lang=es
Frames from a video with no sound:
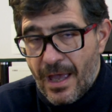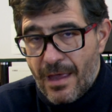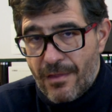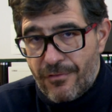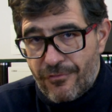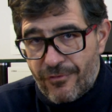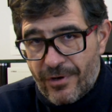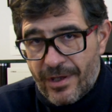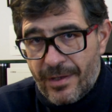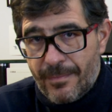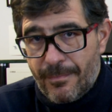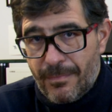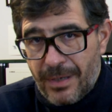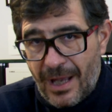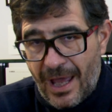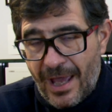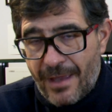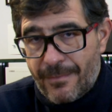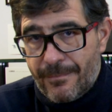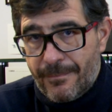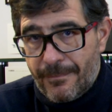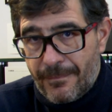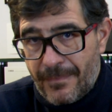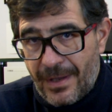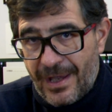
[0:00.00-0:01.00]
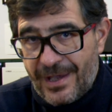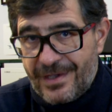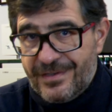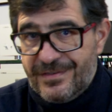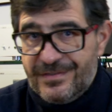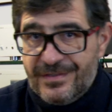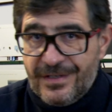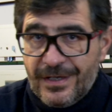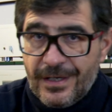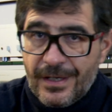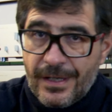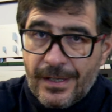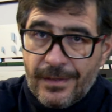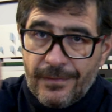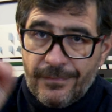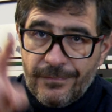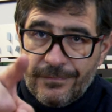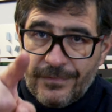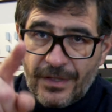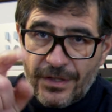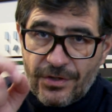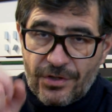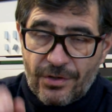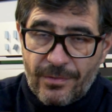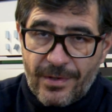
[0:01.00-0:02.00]
Free Blind Mice.
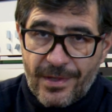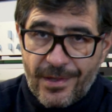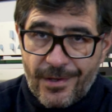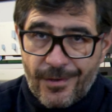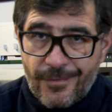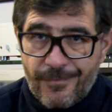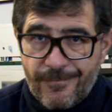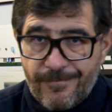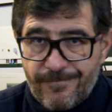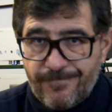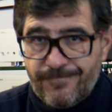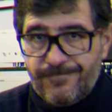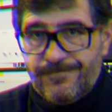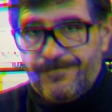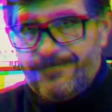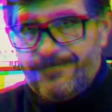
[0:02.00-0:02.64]
Dentro vídeo.